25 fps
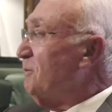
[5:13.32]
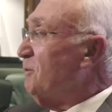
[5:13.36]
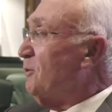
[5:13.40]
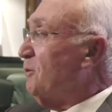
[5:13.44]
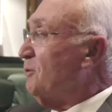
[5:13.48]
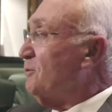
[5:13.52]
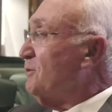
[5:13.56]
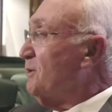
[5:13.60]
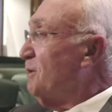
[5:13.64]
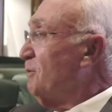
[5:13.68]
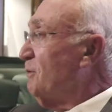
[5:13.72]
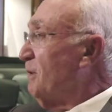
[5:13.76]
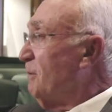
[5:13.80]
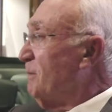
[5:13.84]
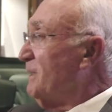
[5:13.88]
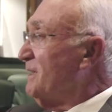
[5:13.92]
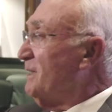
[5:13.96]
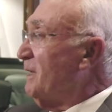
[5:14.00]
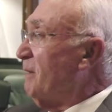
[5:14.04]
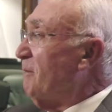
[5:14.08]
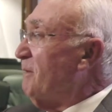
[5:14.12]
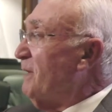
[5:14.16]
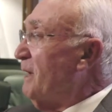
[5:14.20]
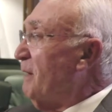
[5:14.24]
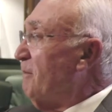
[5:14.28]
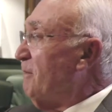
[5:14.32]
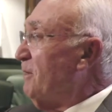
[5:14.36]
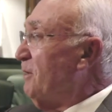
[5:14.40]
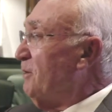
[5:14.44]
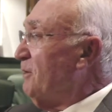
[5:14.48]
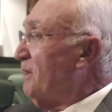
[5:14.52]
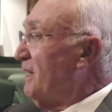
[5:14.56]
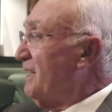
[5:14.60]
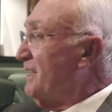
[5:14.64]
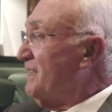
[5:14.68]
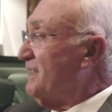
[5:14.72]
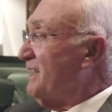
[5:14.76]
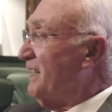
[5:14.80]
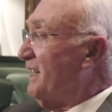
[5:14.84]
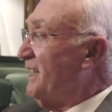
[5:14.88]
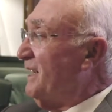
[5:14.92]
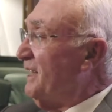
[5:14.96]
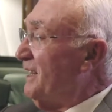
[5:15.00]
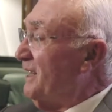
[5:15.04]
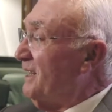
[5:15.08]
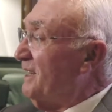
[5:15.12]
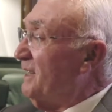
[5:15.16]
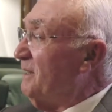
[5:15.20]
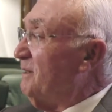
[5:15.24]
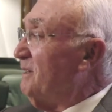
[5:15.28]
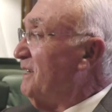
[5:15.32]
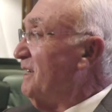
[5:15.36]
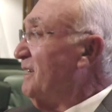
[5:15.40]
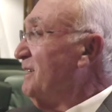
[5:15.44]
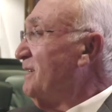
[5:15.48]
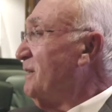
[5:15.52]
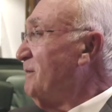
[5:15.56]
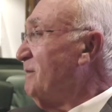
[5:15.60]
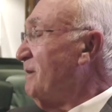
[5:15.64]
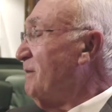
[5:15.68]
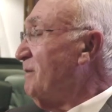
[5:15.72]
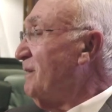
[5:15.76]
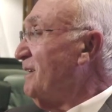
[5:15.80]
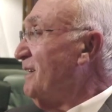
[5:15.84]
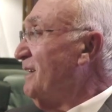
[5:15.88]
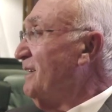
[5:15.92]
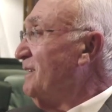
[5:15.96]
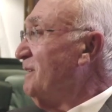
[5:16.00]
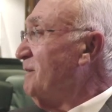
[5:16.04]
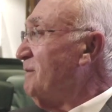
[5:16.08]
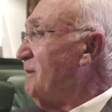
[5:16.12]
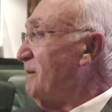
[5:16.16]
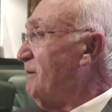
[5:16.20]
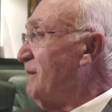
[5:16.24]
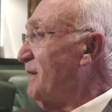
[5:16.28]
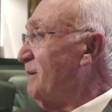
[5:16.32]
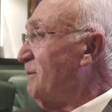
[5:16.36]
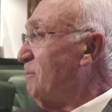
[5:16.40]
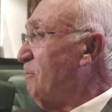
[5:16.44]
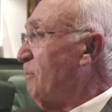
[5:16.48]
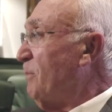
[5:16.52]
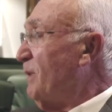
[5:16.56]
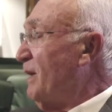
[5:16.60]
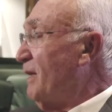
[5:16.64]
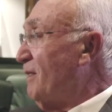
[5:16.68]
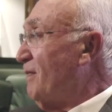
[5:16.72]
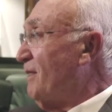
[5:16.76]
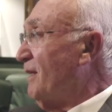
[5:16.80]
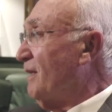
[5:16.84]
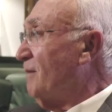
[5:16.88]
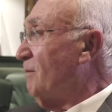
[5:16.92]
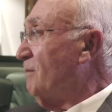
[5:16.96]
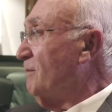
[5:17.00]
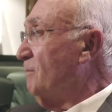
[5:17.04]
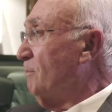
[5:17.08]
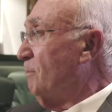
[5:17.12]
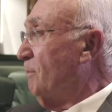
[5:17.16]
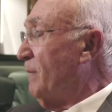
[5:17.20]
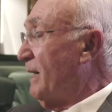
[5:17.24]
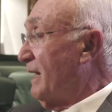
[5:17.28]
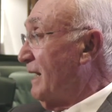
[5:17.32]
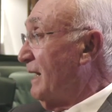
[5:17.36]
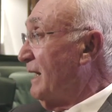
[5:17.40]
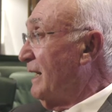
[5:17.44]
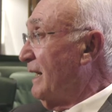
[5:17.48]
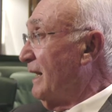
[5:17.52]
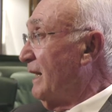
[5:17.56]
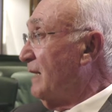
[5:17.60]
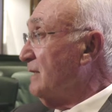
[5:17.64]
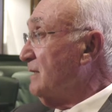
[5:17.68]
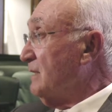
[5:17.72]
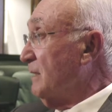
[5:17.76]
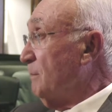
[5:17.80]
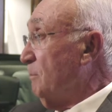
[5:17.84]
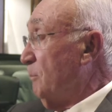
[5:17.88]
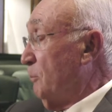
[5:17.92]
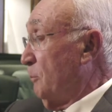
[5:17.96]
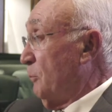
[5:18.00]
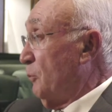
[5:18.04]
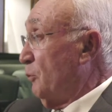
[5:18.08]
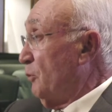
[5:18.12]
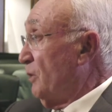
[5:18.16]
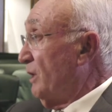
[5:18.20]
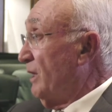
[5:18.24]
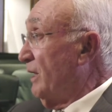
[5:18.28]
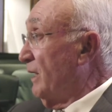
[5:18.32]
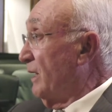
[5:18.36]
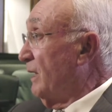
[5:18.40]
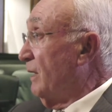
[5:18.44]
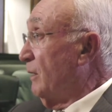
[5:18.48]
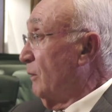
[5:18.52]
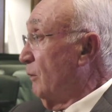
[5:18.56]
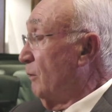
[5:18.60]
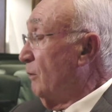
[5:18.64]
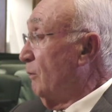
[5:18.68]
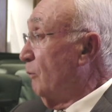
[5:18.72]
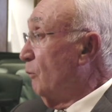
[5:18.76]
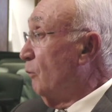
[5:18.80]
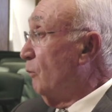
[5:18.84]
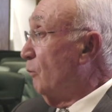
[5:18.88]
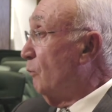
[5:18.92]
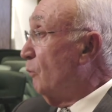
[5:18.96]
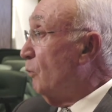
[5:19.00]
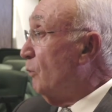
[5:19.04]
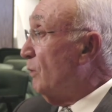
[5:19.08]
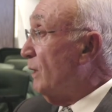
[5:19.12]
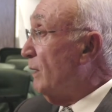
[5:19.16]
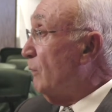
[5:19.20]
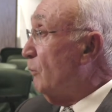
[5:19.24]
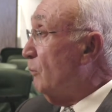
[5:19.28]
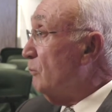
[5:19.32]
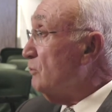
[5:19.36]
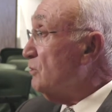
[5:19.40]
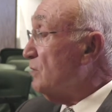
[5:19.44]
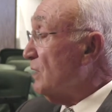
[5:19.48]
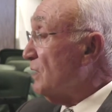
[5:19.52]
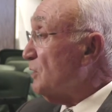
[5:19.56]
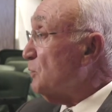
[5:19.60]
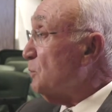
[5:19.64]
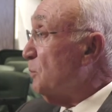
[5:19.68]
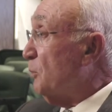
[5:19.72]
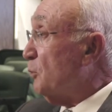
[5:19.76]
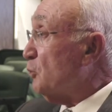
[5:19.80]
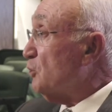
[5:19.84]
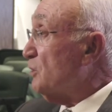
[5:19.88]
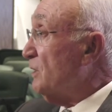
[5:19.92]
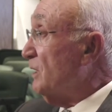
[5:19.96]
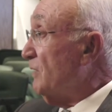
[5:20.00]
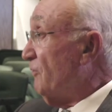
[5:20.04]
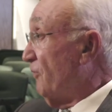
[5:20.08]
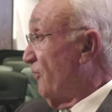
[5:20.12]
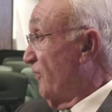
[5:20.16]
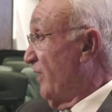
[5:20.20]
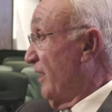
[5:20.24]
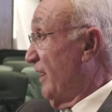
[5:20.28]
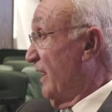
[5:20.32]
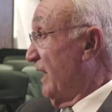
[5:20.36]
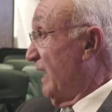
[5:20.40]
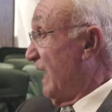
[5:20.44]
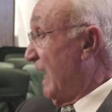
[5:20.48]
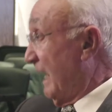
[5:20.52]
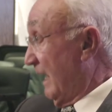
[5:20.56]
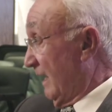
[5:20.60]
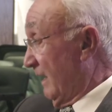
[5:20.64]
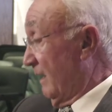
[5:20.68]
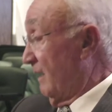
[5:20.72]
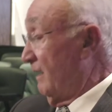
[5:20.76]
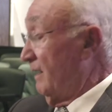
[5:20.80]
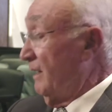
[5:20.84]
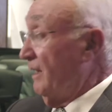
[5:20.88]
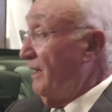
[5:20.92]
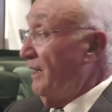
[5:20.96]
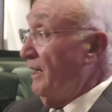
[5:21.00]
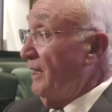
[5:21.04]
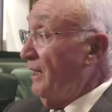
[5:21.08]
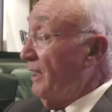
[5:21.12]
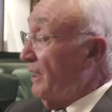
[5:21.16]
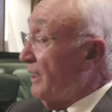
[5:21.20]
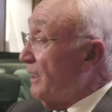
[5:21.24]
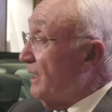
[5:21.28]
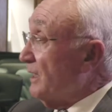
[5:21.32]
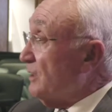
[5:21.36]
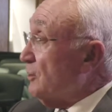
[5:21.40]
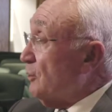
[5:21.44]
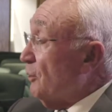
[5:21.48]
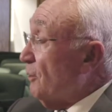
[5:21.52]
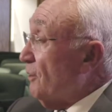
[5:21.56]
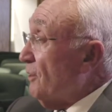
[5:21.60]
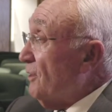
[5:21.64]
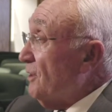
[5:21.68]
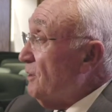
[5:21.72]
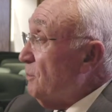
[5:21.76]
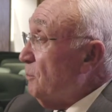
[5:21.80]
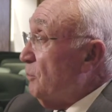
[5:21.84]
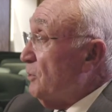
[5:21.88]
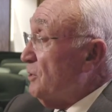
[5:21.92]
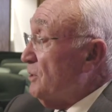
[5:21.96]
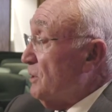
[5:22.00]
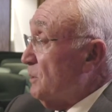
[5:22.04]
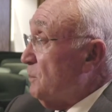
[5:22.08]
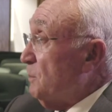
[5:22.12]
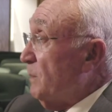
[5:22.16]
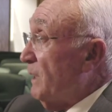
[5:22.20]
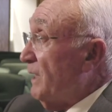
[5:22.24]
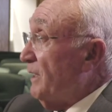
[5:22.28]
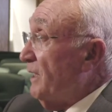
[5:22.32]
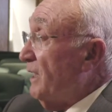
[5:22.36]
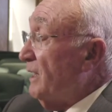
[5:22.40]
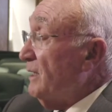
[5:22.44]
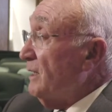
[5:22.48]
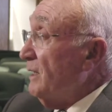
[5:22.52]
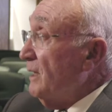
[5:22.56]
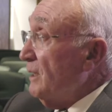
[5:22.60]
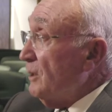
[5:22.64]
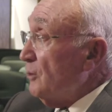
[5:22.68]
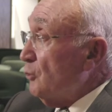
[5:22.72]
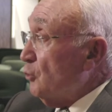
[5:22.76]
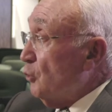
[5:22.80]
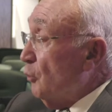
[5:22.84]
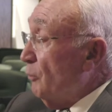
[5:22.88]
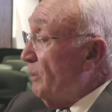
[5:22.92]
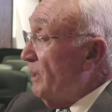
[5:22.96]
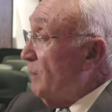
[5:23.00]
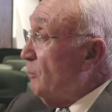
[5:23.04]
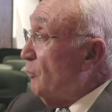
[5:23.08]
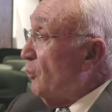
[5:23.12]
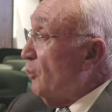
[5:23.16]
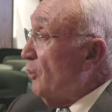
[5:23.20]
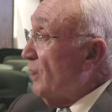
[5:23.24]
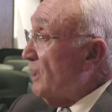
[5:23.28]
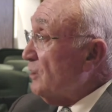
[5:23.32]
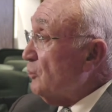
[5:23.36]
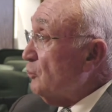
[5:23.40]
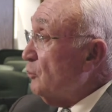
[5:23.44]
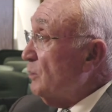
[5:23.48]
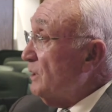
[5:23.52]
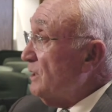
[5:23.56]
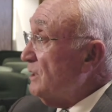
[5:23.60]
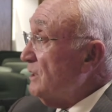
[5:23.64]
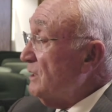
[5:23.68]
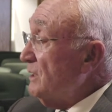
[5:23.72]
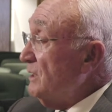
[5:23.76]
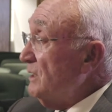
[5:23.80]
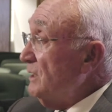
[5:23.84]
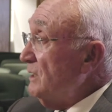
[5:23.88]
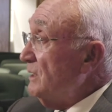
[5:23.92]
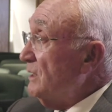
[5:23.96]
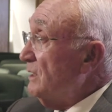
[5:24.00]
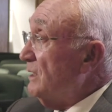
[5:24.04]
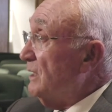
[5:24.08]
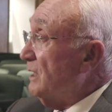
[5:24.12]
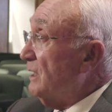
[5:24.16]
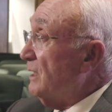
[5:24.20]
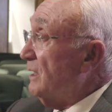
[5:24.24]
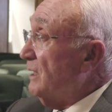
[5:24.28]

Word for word: continuamente había aviones que traían y, llevaban y llevaban piezas para la NASA porque era un, un transporte federal. Y entonces, pues España tuvimos la suerte de